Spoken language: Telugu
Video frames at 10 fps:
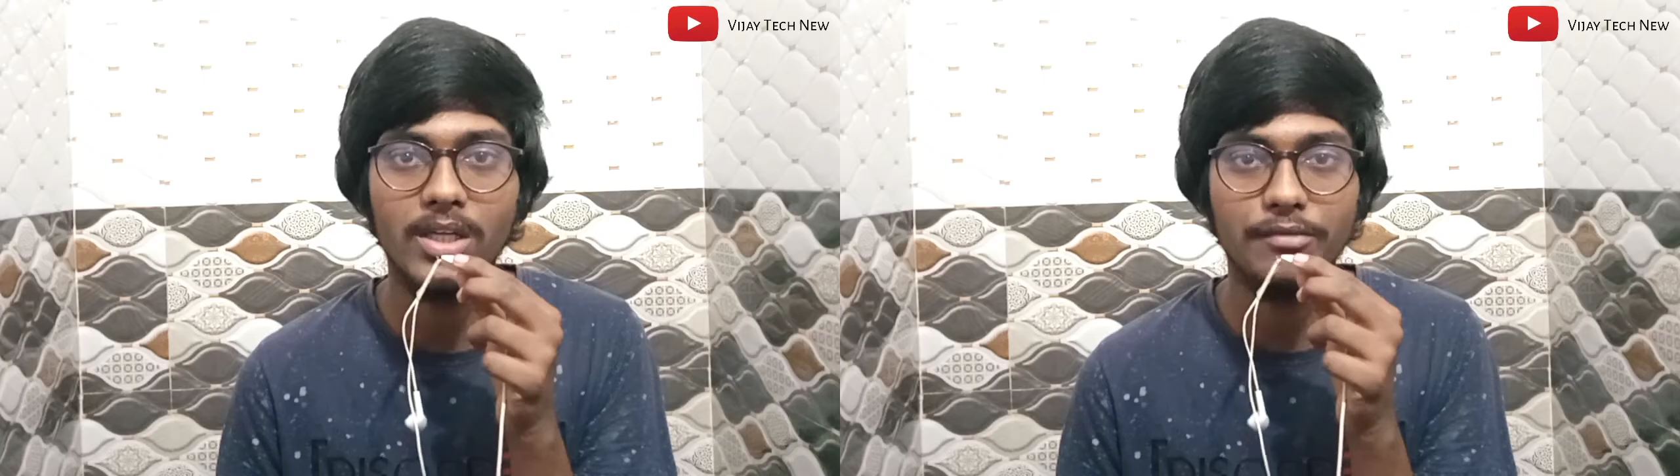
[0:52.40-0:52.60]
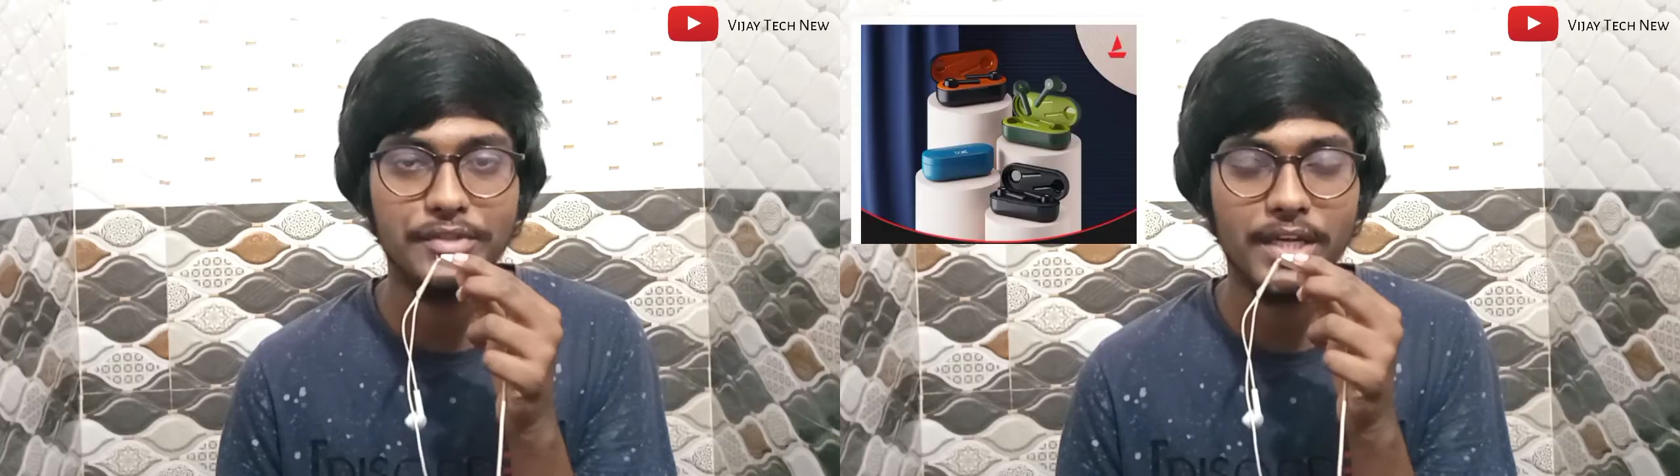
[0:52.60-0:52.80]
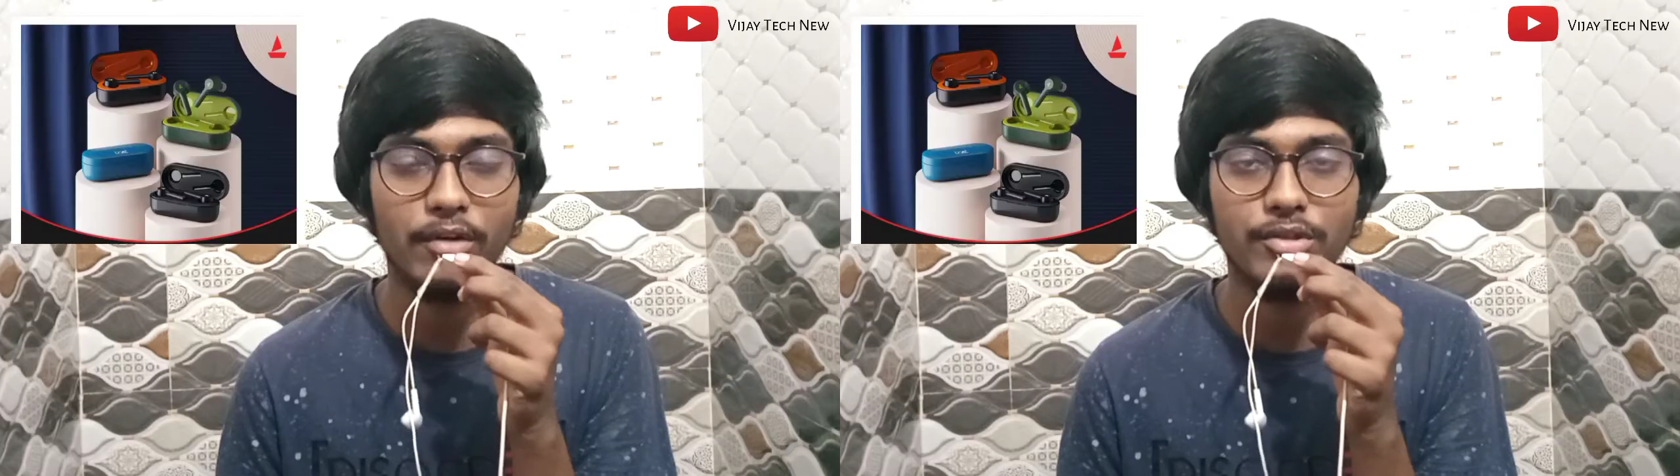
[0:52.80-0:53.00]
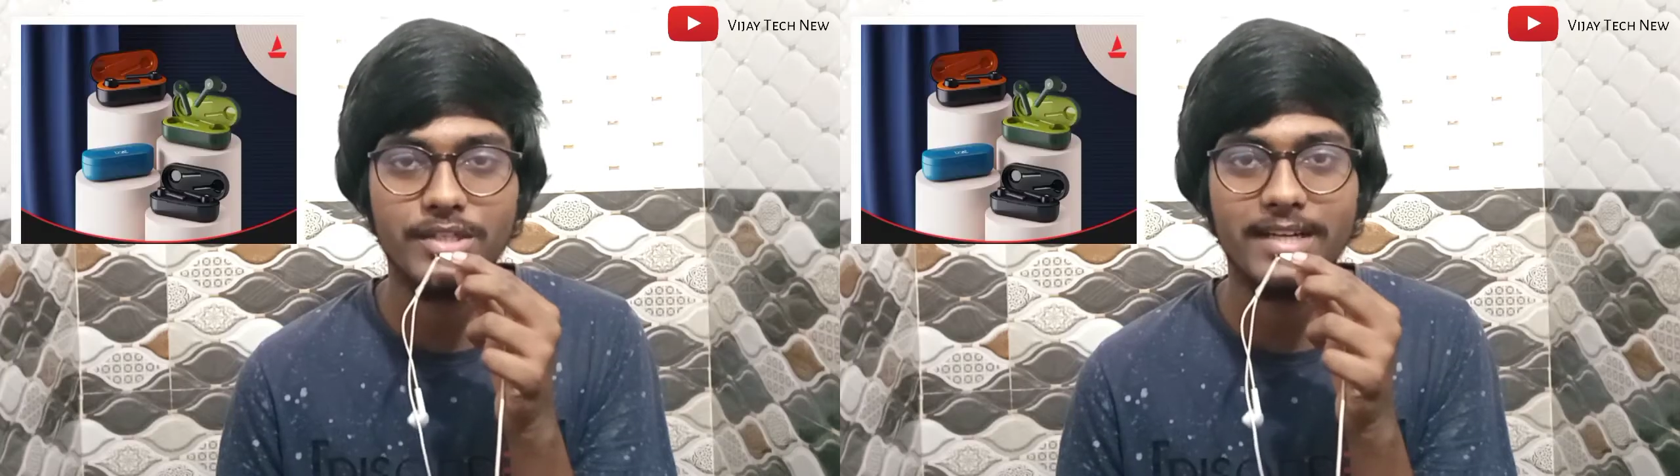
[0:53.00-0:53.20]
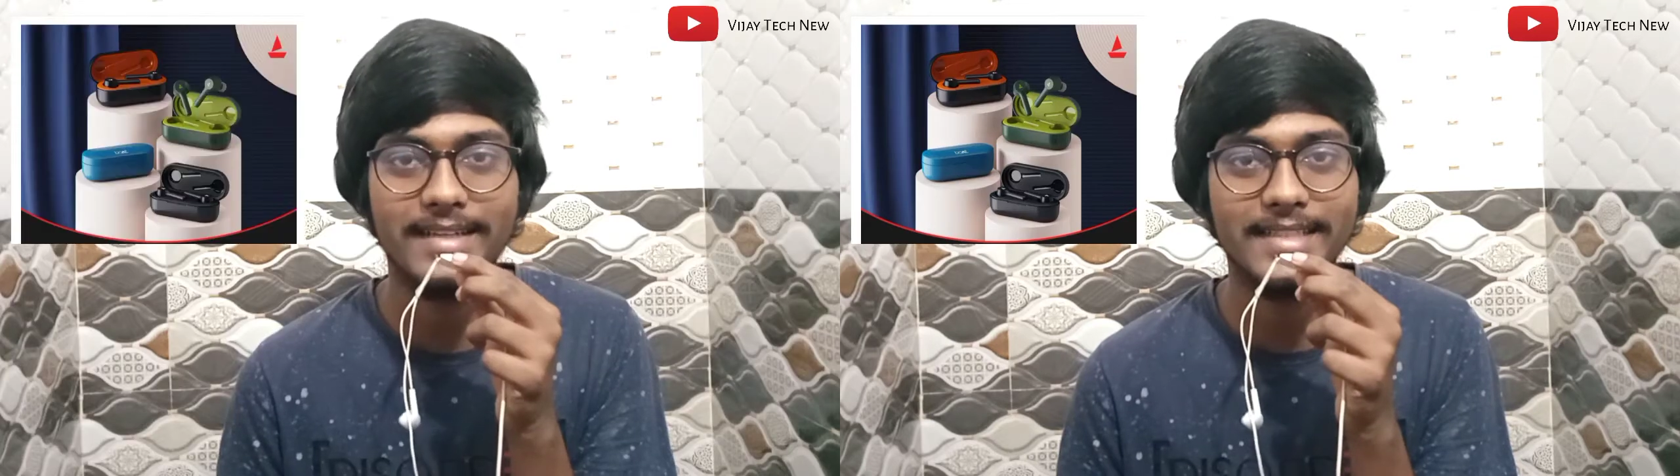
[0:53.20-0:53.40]
క్వాలిటీ విషయానికి
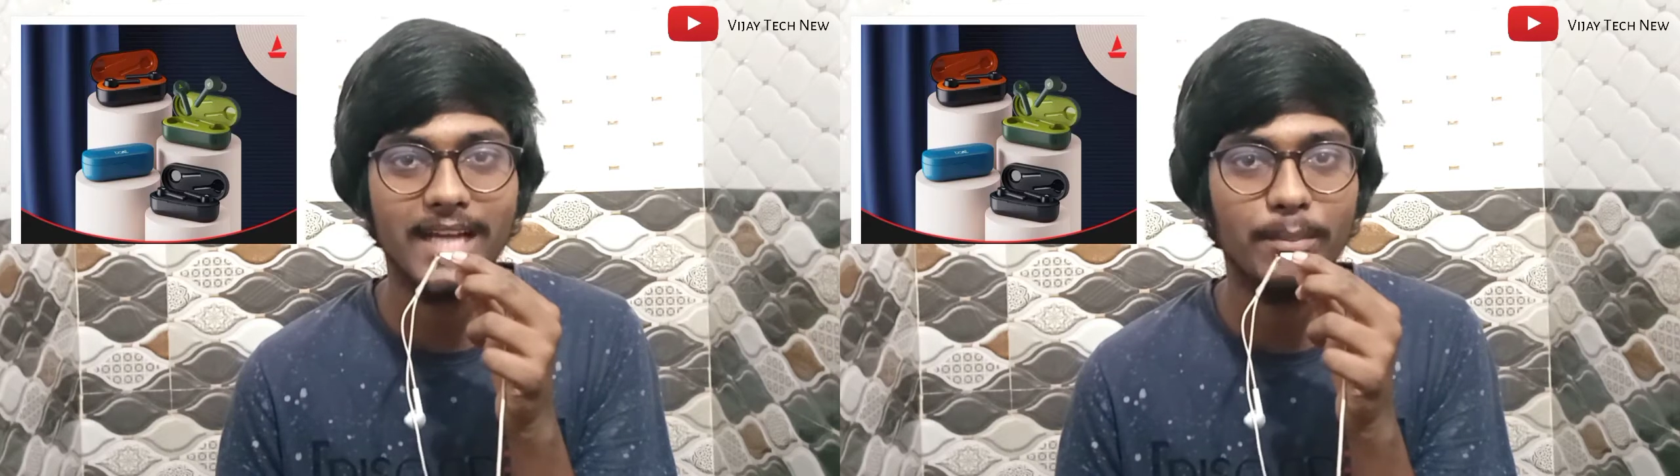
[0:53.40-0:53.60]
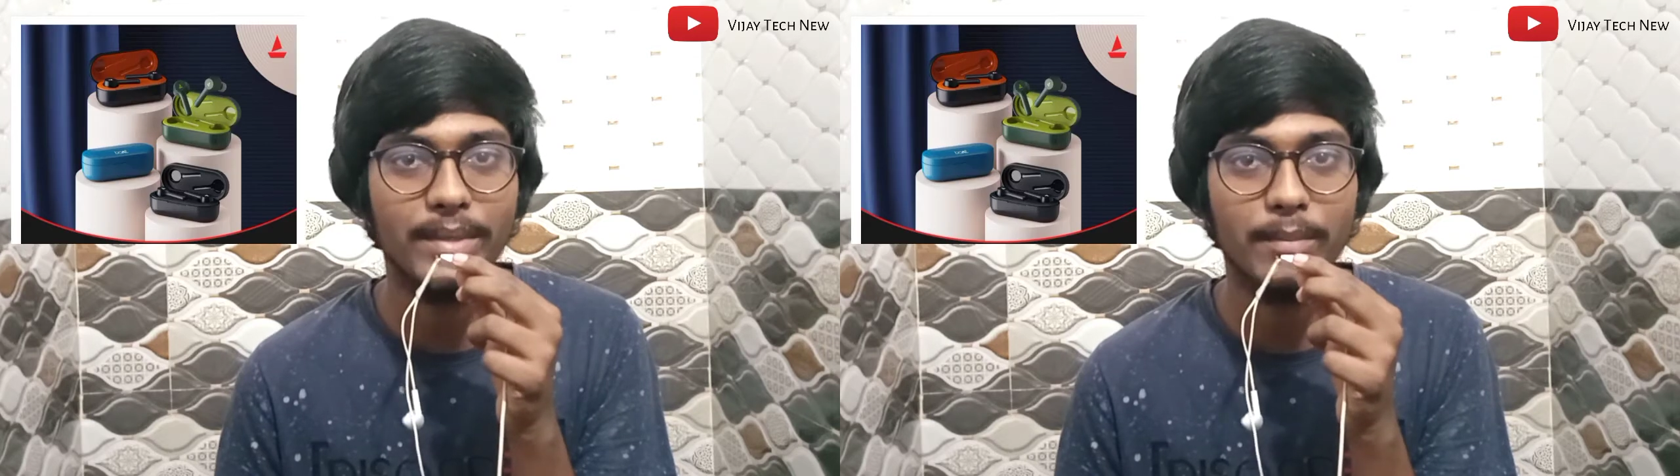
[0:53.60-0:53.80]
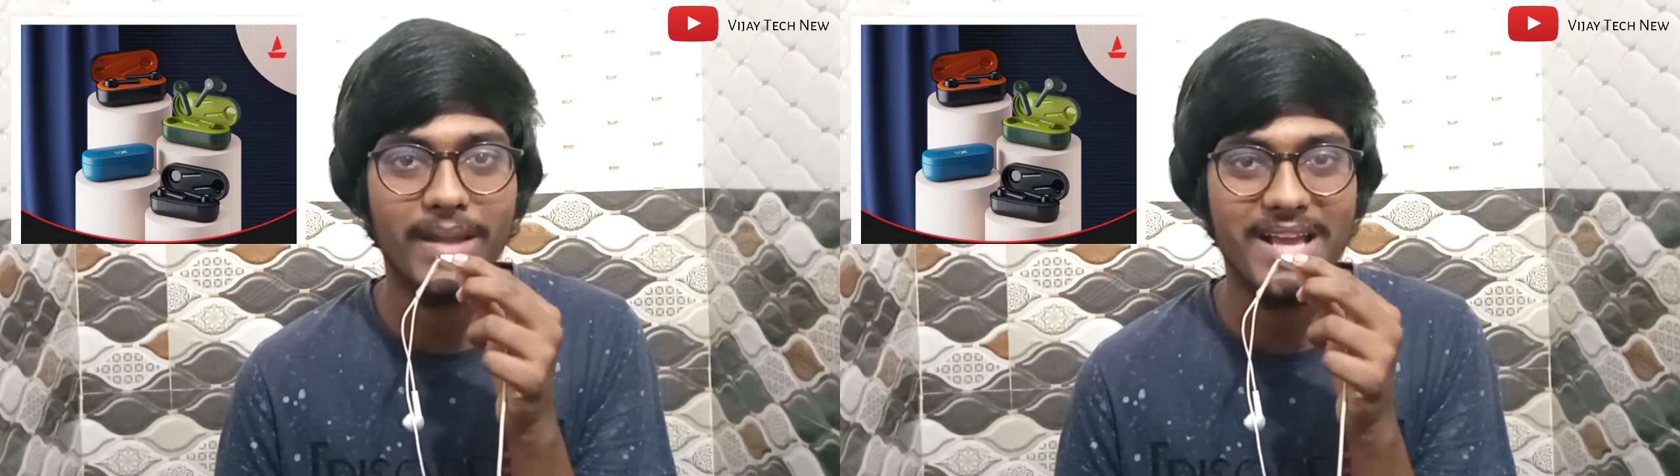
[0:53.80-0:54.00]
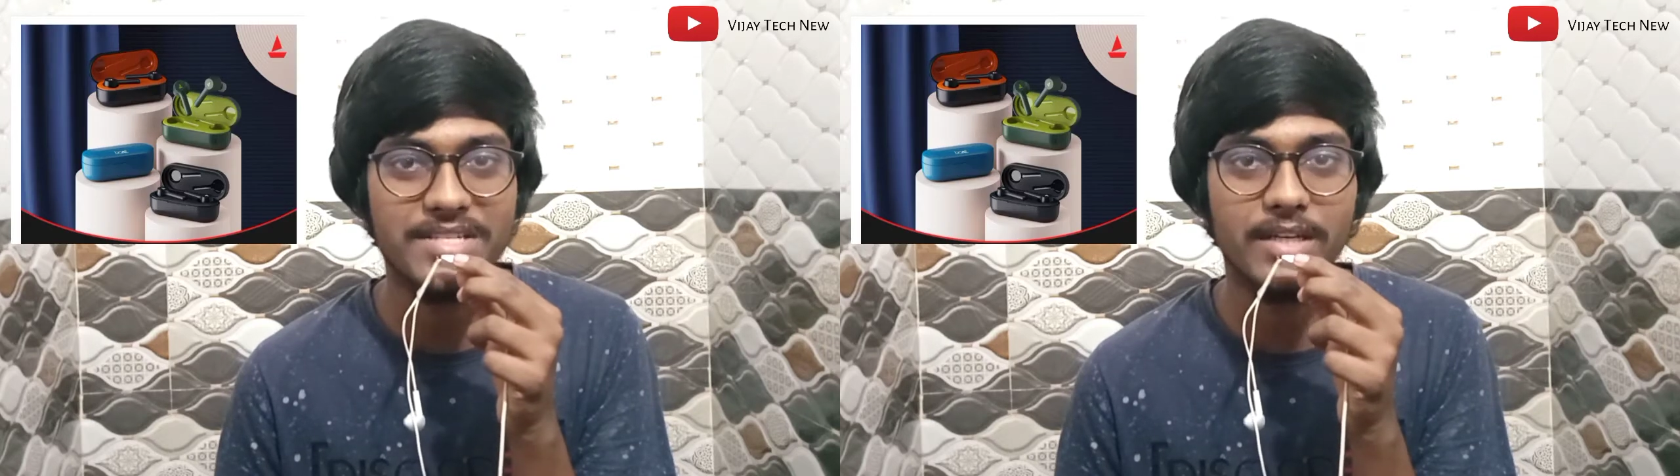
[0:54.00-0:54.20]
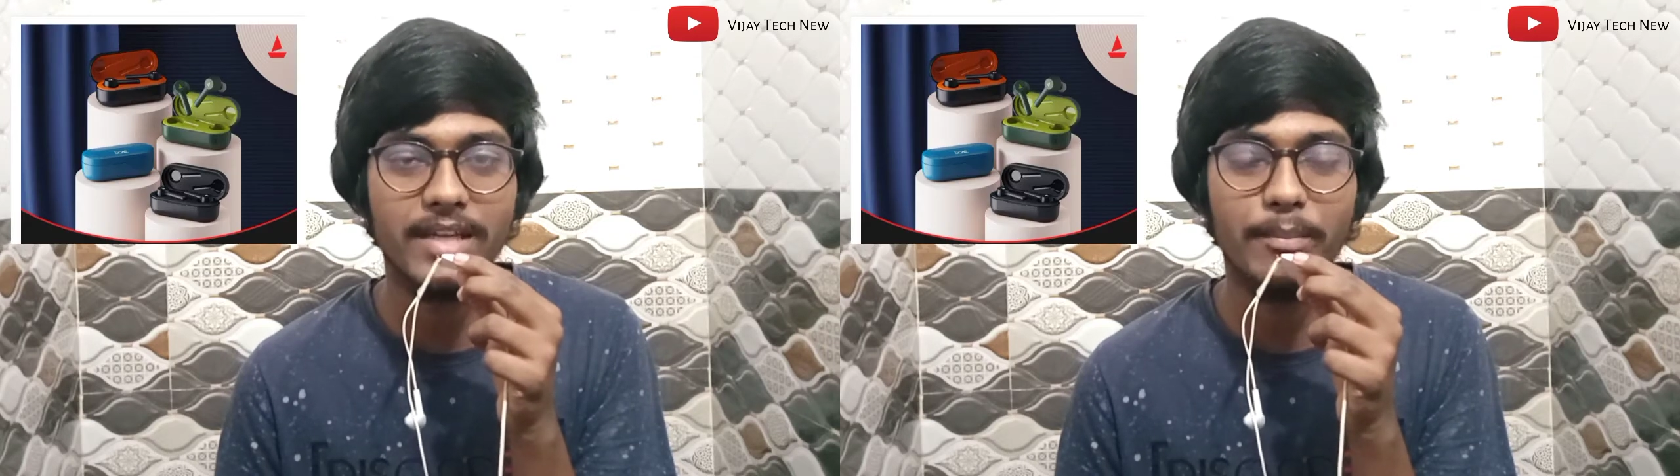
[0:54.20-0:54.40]
వచ్చినట్లయితే కంప్లీట్
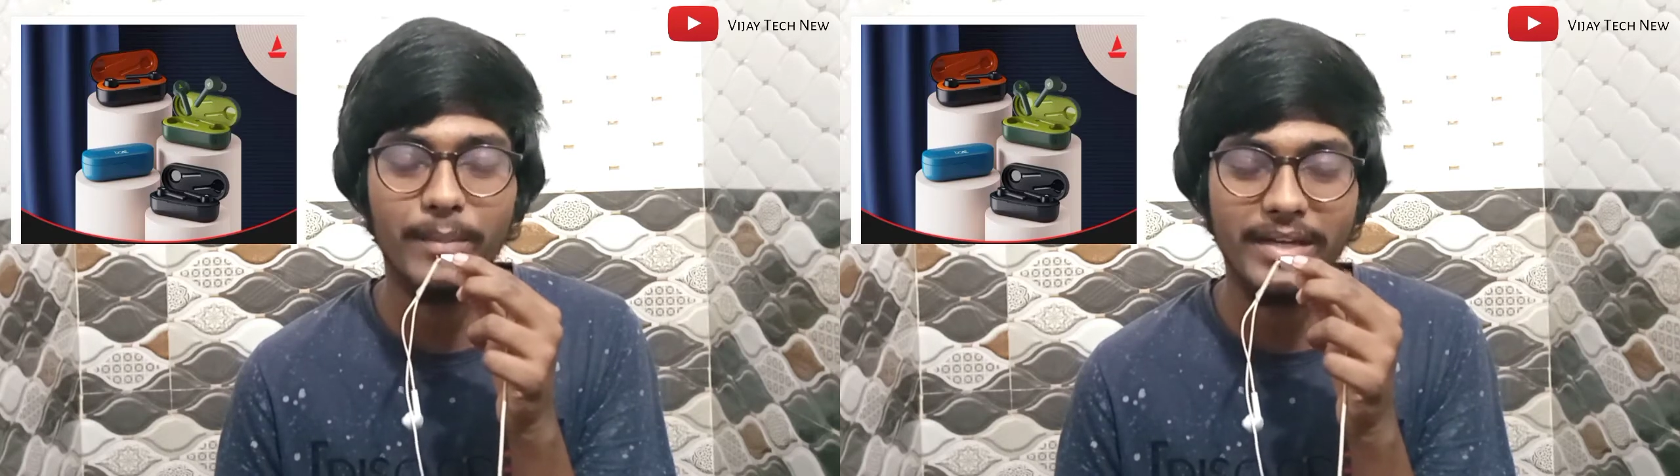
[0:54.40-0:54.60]
ప్లాస్టిక్ టైప్